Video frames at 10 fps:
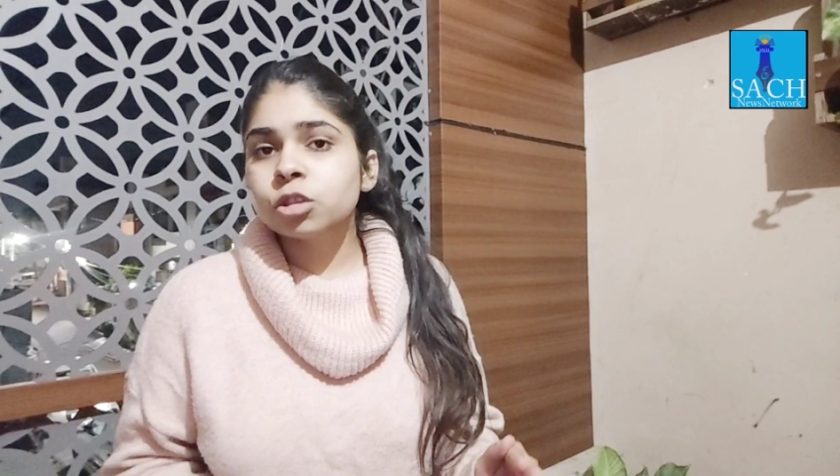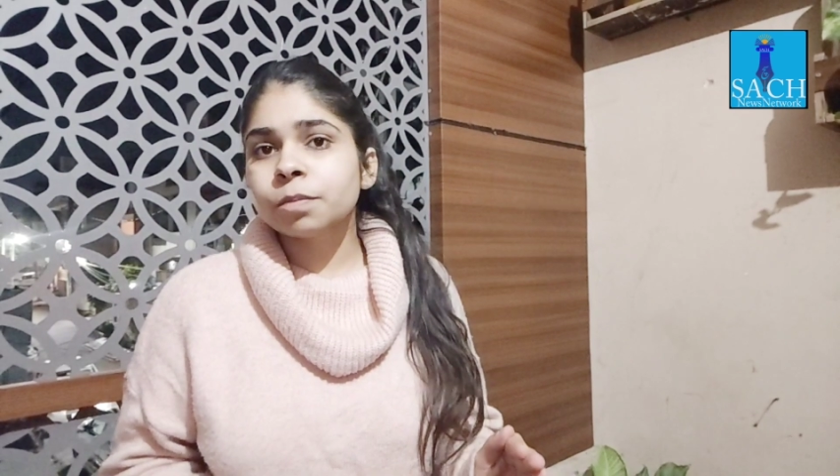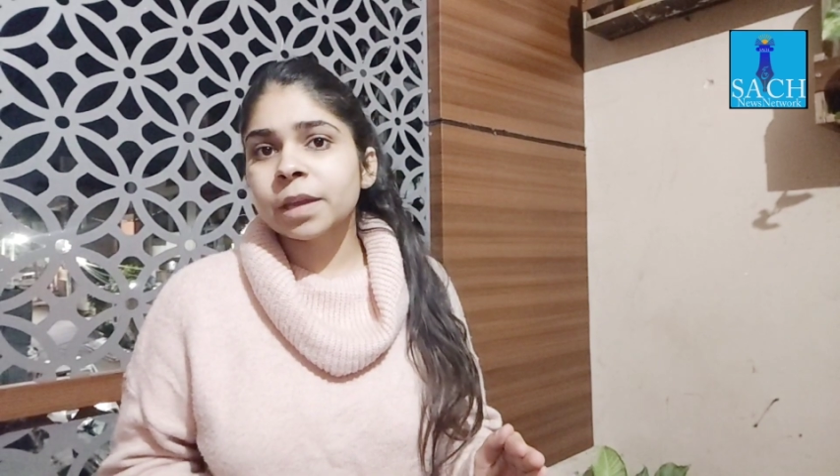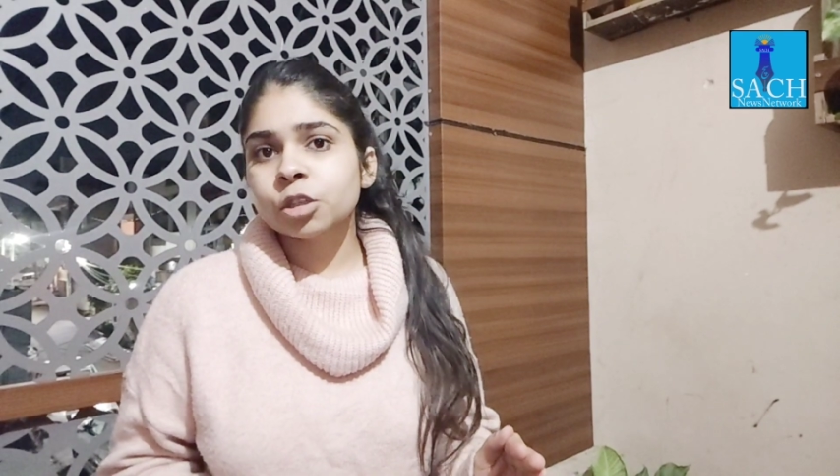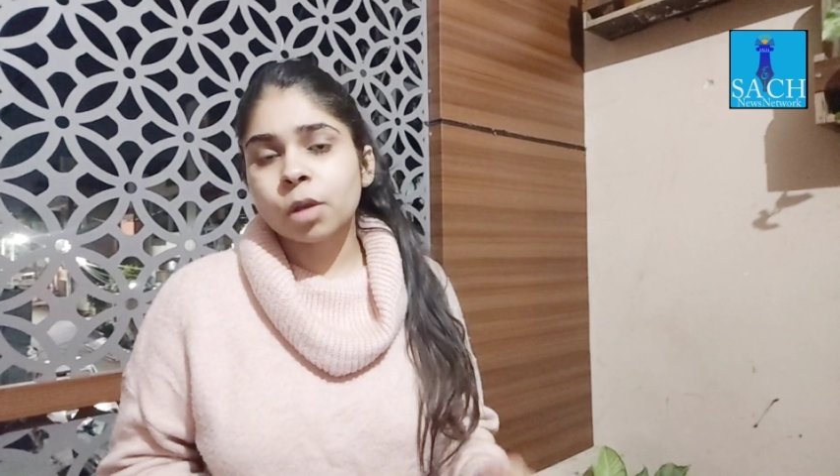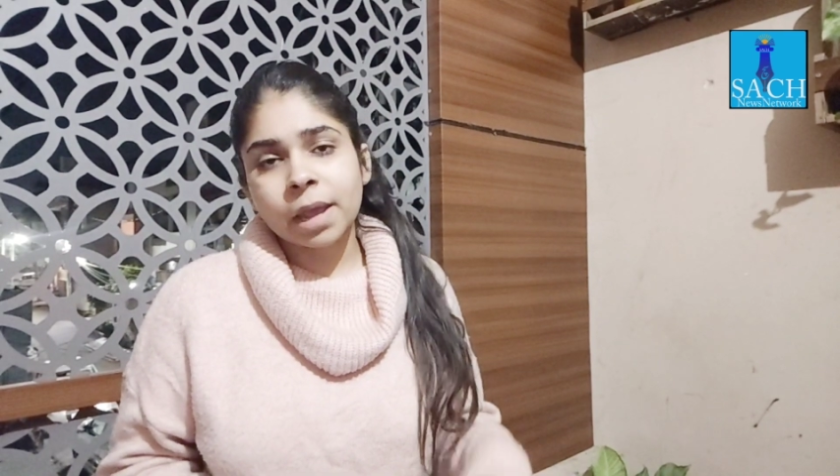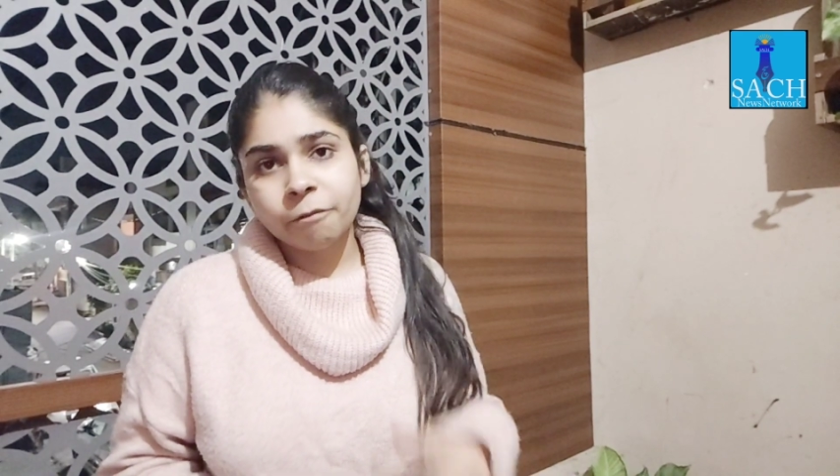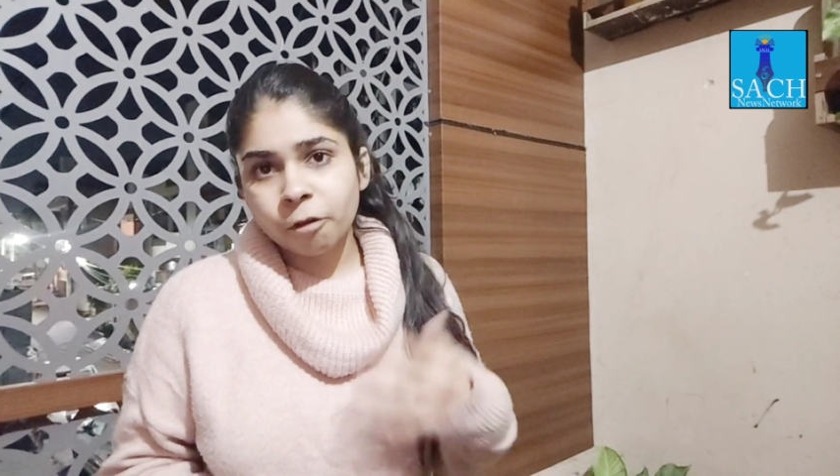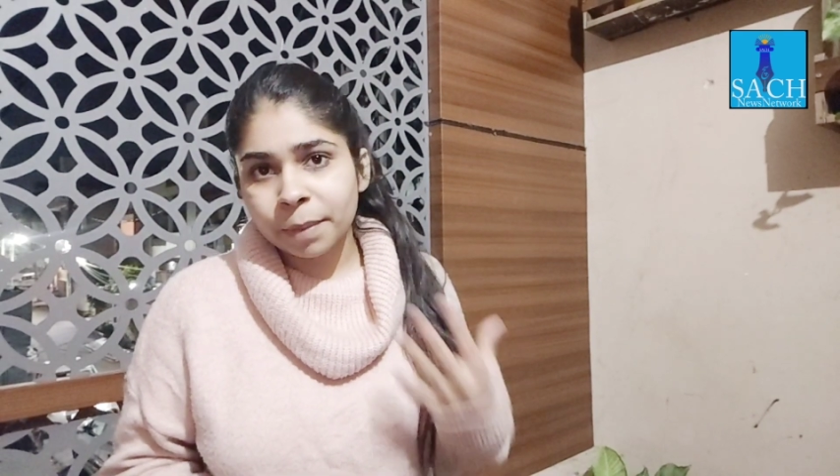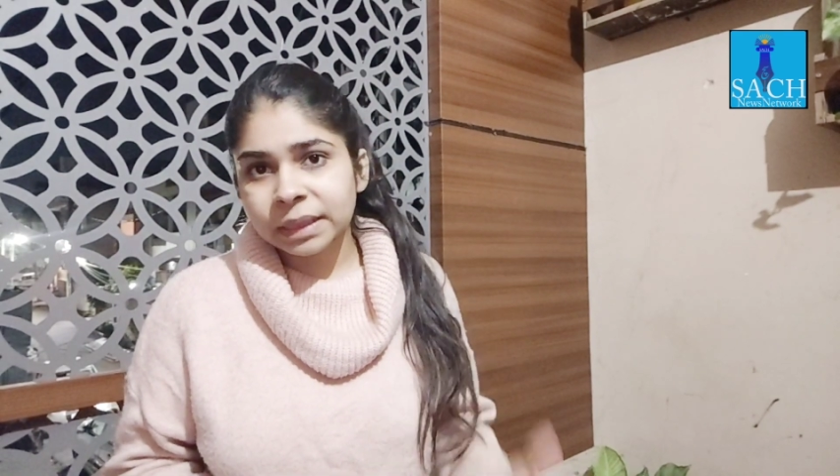उसमें जो है
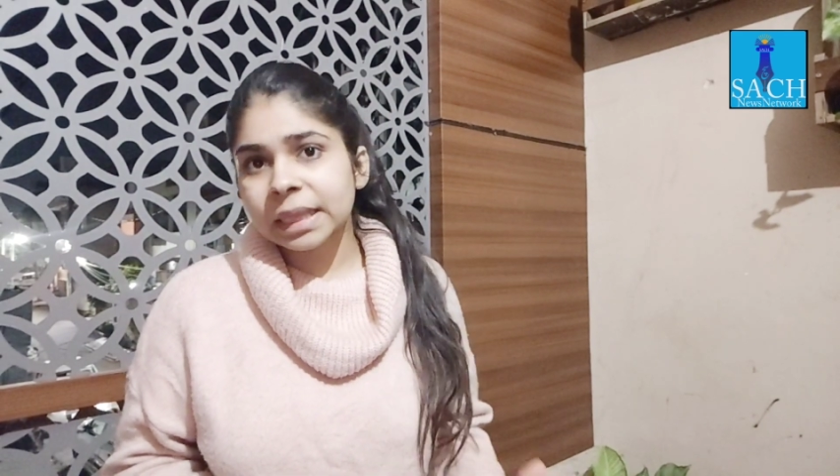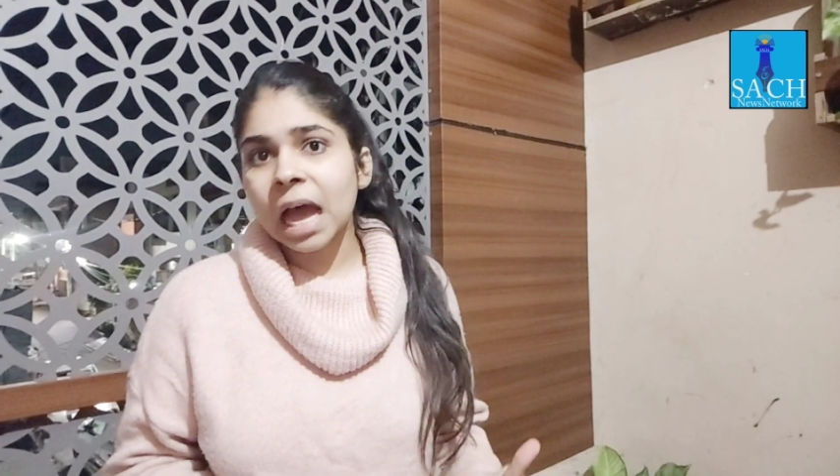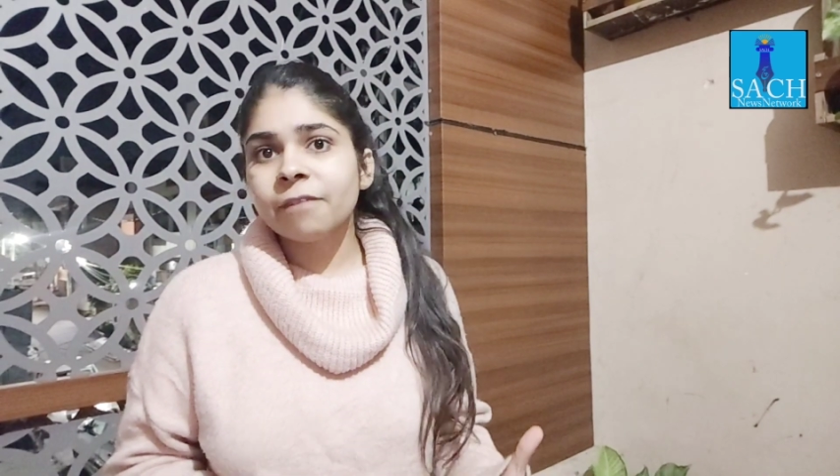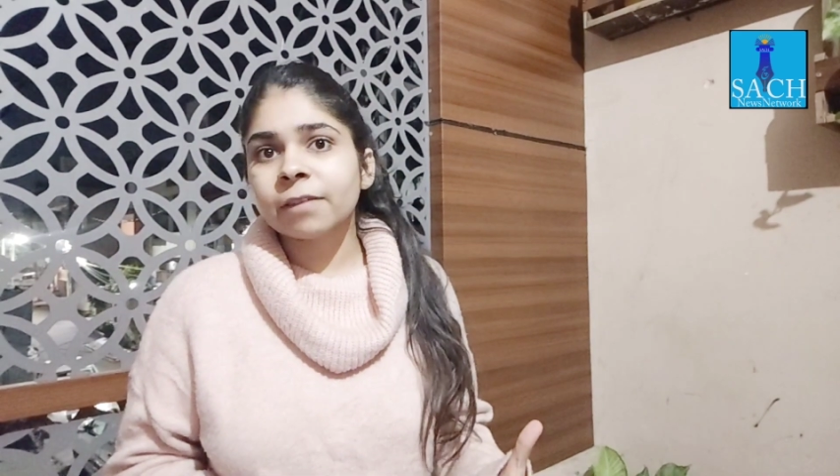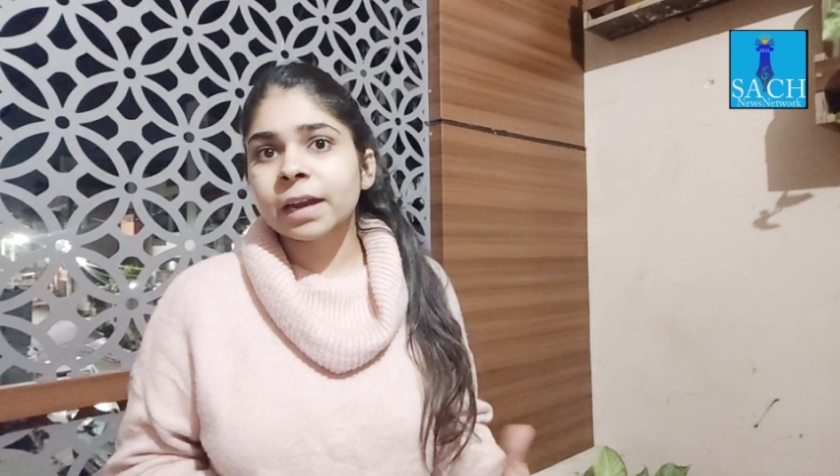वो बदलाव